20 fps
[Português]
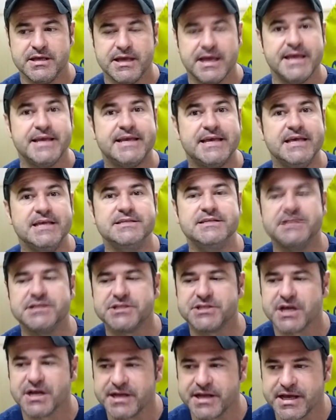Em 15
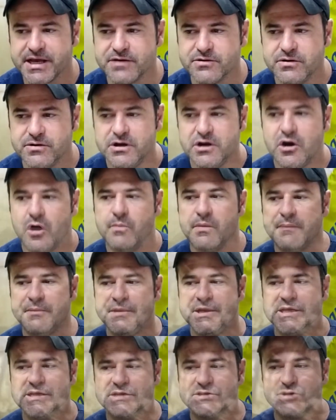de janeiro, uma
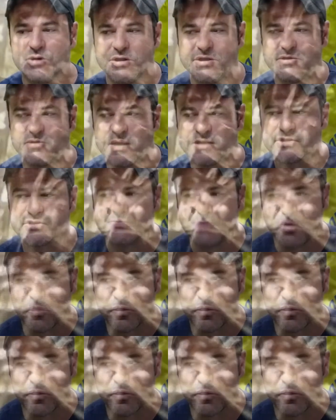menina de 8 anos